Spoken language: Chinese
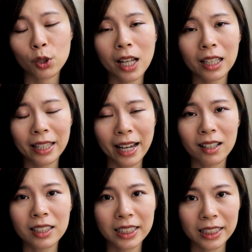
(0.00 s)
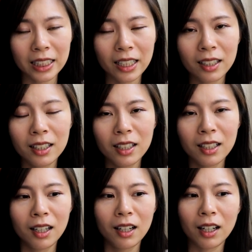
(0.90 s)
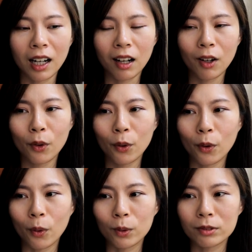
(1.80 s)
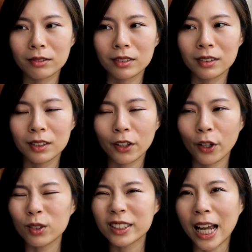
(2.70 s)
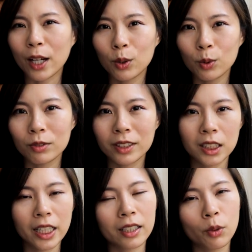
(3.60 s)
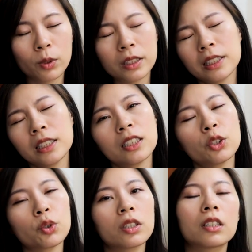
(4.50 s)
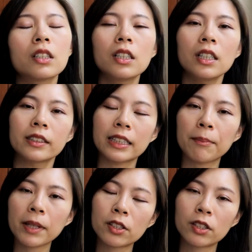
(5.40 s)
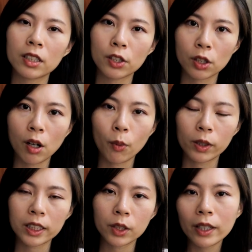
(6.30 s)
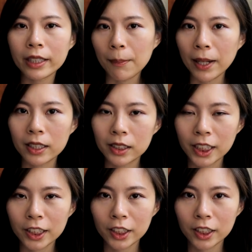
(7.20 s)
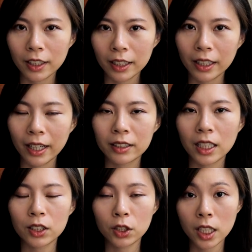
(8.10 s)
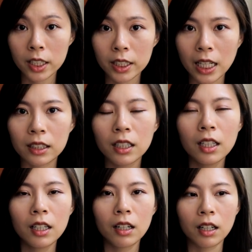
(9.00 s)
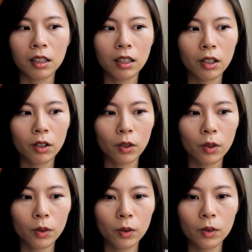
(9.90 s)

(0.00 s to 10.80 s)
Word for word: 穿凉鞋，然后牛仔裤之类的。我自己是觉得，在面试的时候，我习惯打扮的正式一点，像是衬衫，然后